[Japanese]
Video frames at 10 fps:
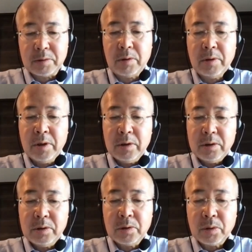と
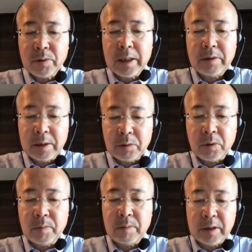いうことが言えると
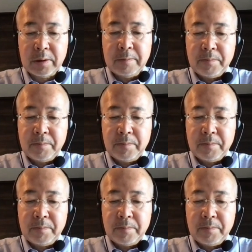思います。